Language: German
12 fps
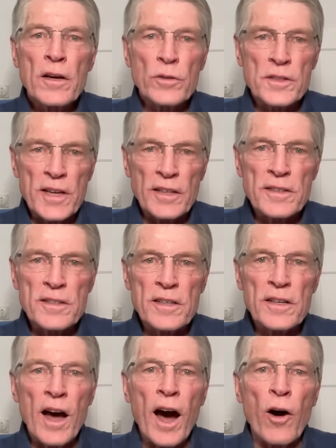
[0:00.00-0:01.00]
und
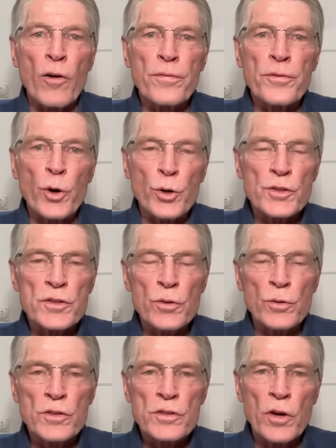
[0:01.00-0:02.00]
setzte auf
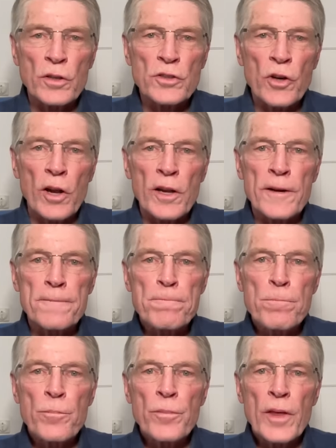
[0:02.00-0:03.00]
Rüstungskontrolle
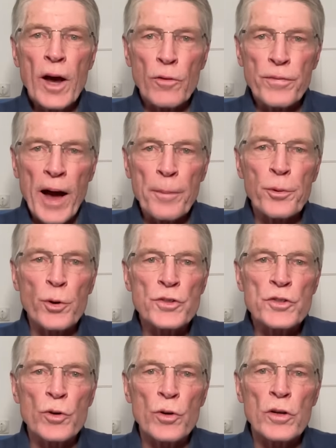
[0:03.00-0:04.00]
auf
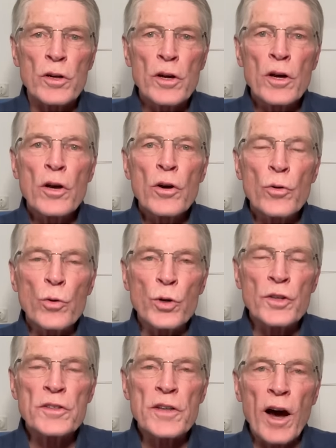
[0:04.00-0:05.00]
Abrüstung
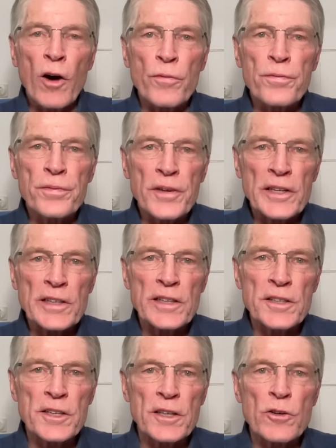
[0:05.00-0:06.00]
und auf
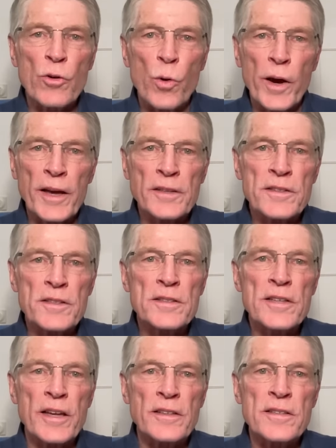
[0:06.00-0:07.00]
friedliche
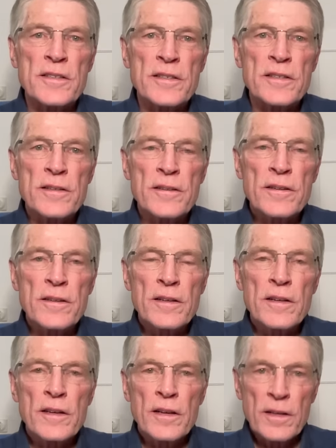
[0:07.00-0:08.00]
Koexistenz.
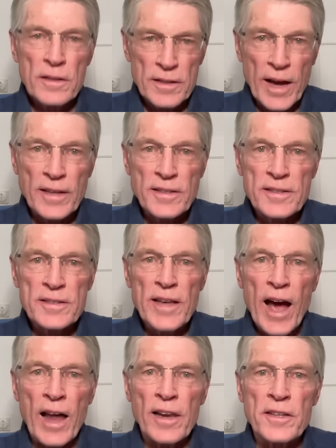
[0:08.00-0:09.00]
Das
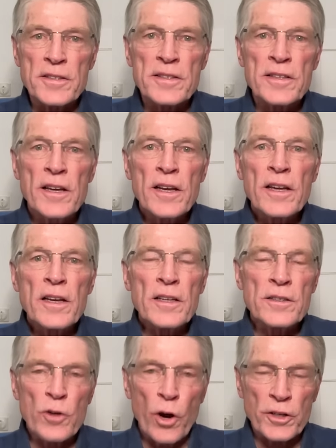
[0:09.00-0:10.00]
alles
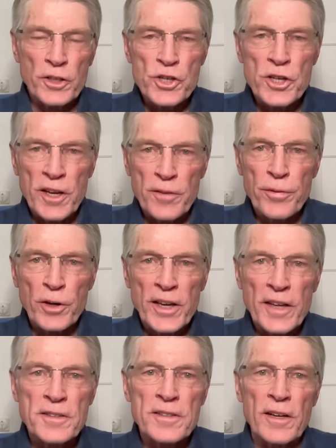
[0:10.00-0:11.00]
ist heute Schnee von
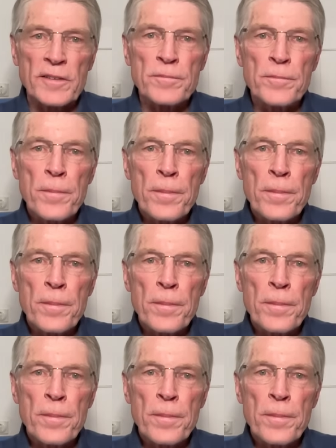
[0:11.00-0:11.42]
gestern.